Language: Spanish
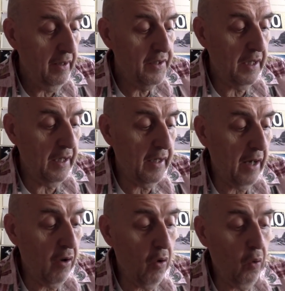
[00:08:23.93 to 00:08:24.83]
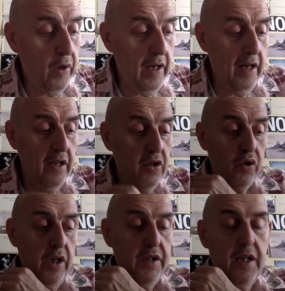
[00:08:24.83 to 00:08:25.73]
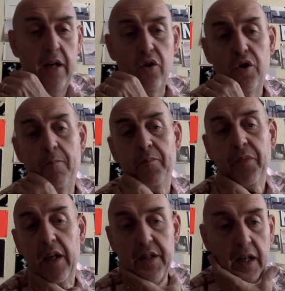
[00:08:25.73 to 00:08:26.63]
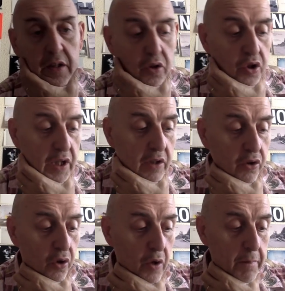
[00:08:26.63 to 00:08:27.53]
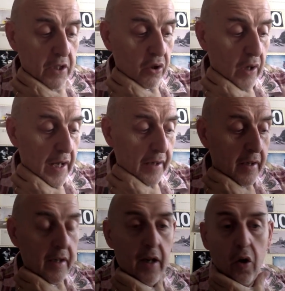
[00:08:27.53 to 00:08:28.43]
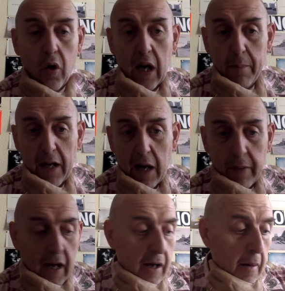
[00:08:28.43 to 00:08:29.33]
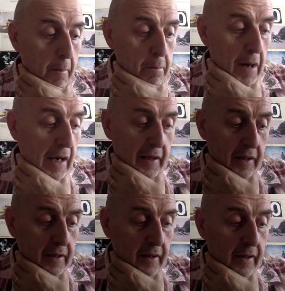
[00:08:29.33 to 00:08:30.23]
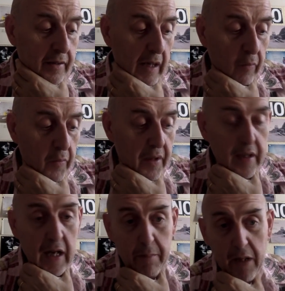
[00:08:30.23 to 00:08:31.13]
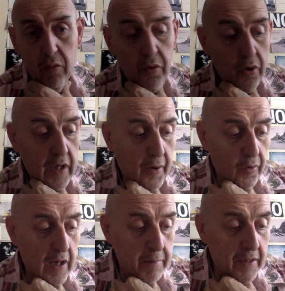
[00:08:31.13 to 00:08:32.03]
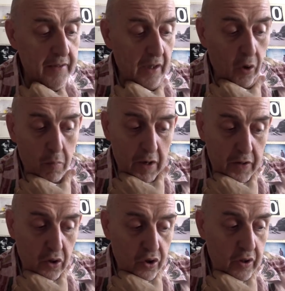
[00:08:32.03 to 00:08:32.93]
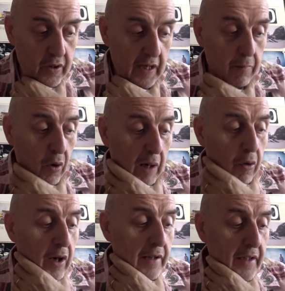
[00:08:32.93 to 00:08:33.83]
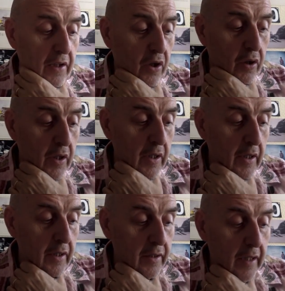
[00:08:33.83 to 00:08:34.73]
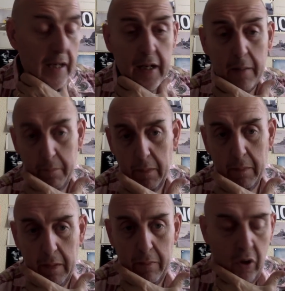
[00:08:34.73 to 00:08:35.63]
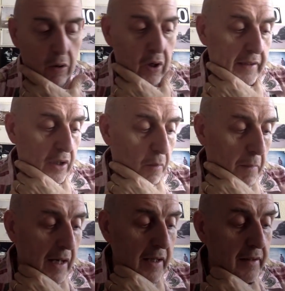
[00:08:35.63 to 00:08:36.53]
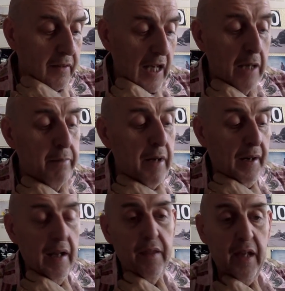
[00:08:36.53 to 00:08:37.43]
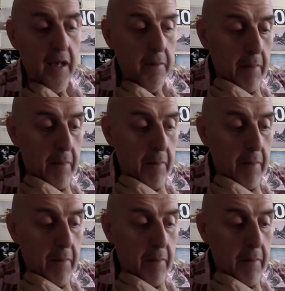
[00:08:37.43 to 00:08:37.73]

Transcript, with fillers: Séneca concluía sus ensayos, escritos en tono epistolar, con la palabra vale, traducida a menudo y erróneamente como adiós. El vocablo latino tiene, el vocablo latino vale, tiene la misma raíz que